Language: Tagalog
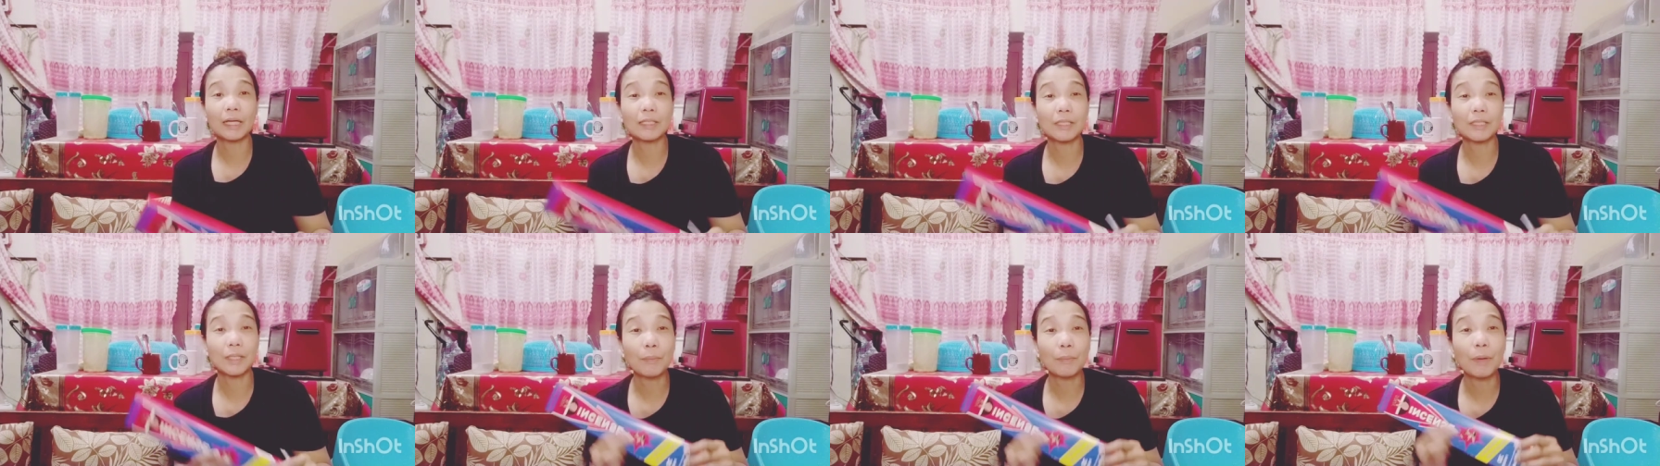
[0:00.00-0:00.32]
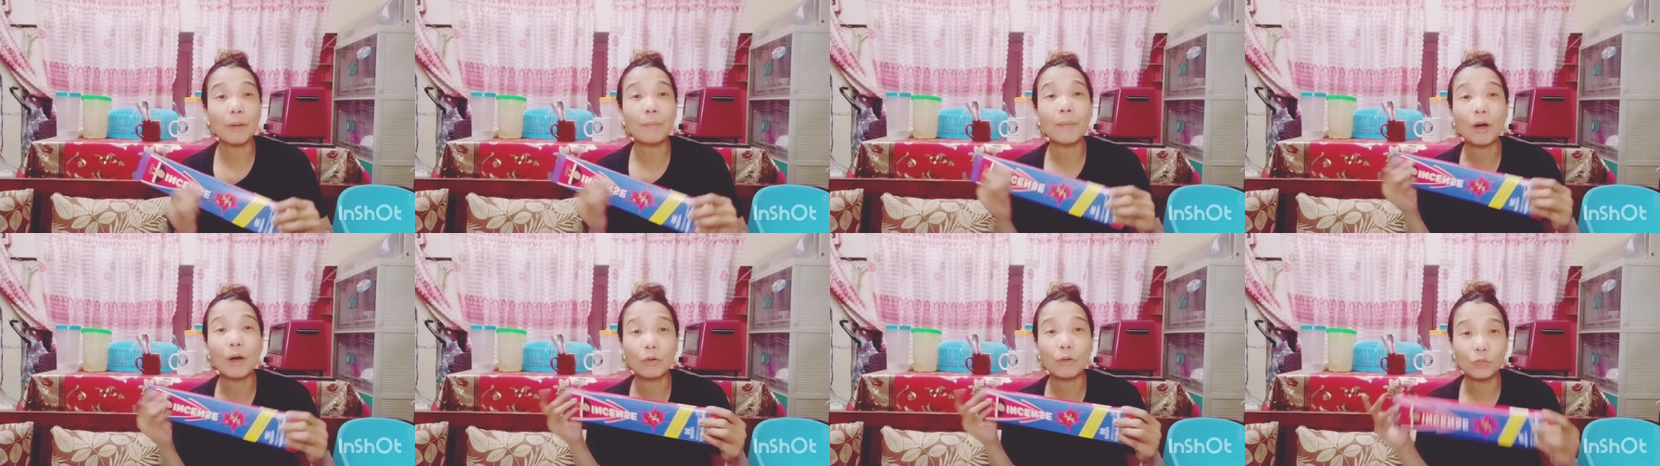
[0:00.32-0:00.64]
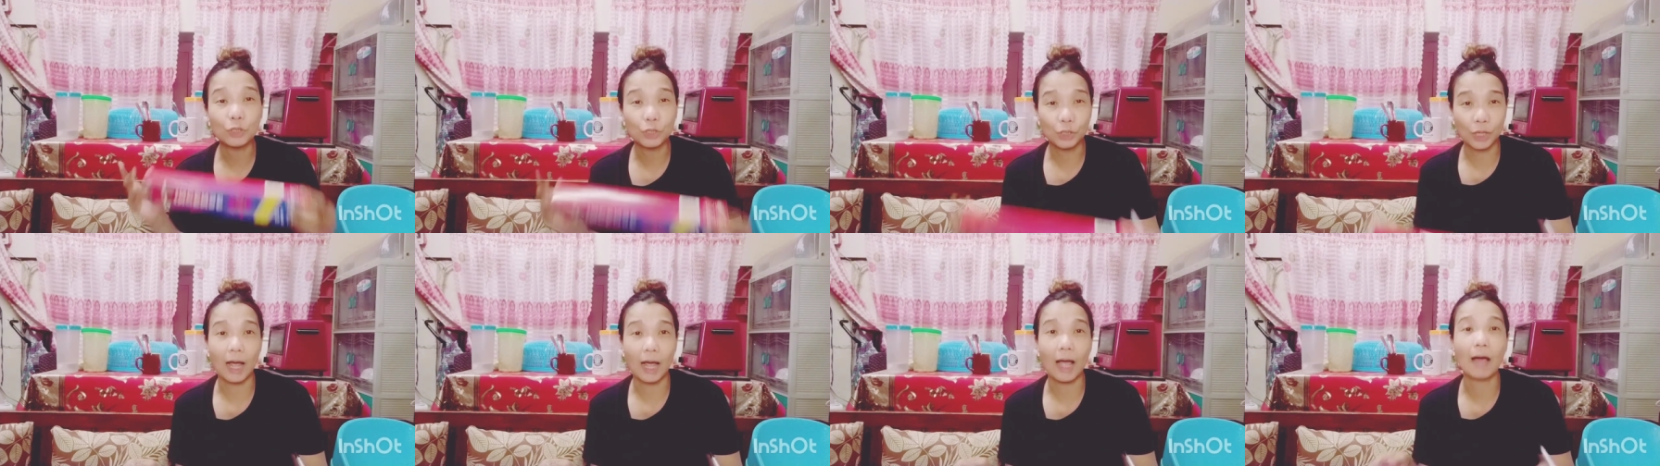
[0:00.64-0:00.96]
kasi mabango
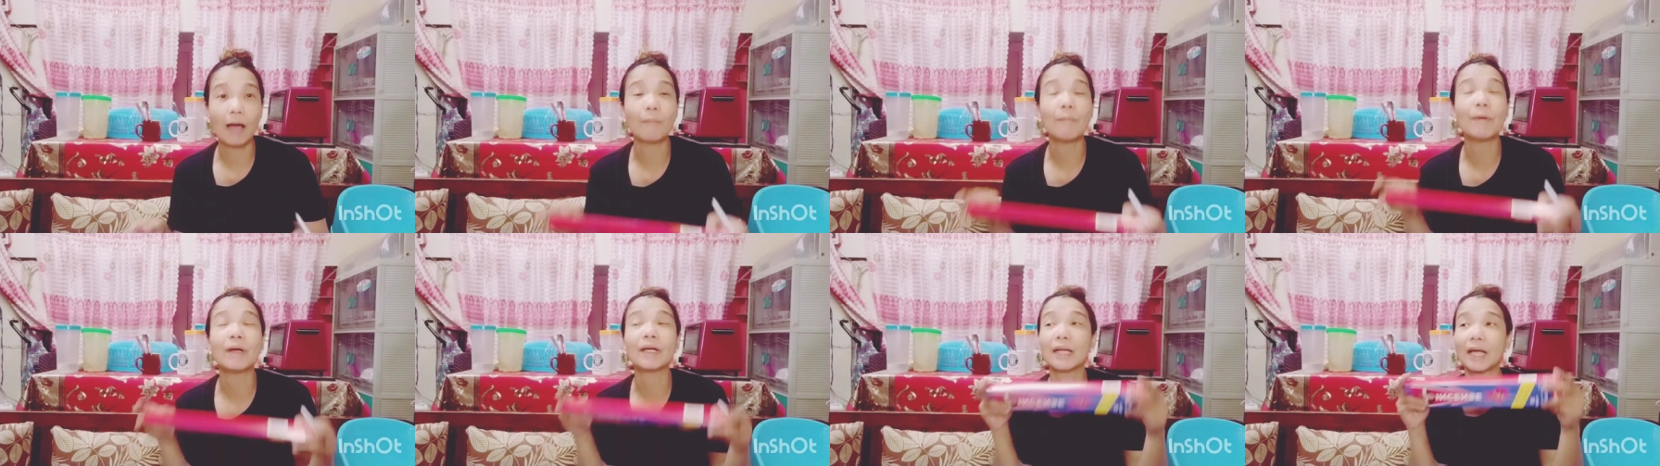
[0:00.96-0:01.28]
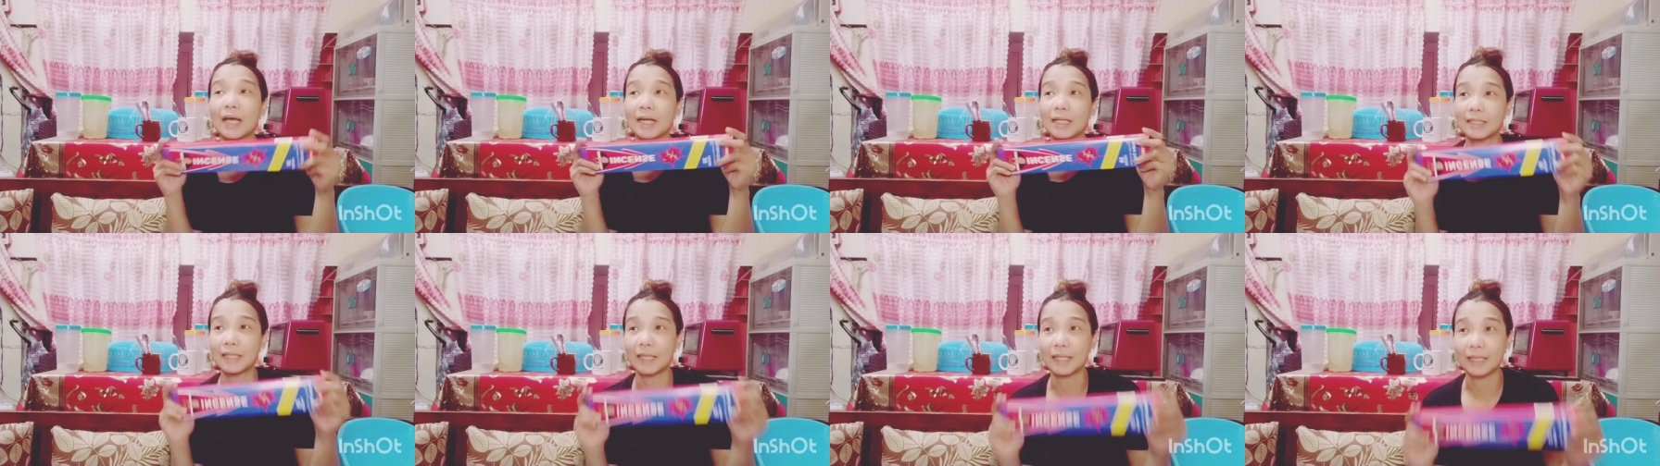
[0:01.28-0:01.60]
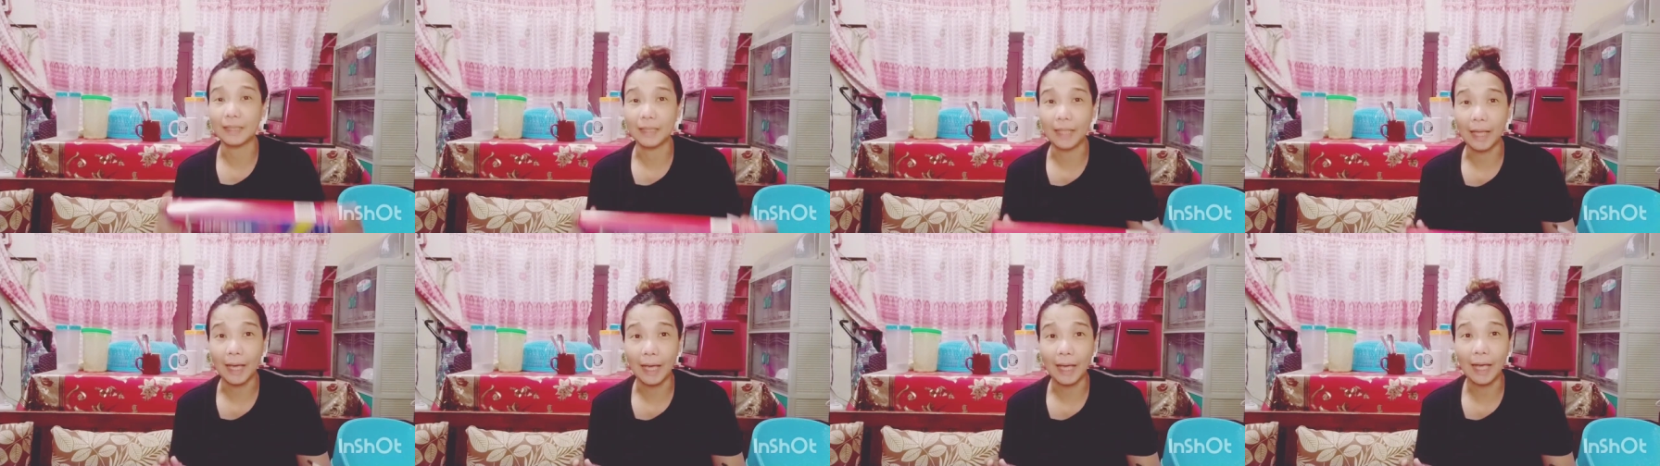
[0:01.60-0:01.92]
siya habang
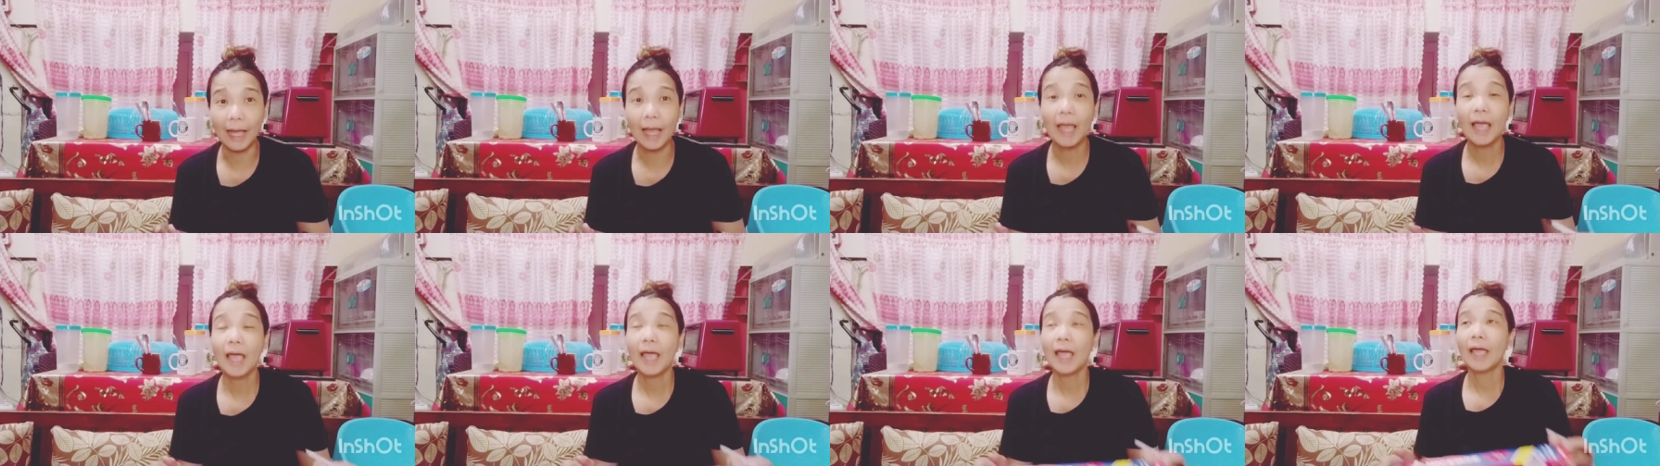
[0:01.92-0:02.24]
nakasindi.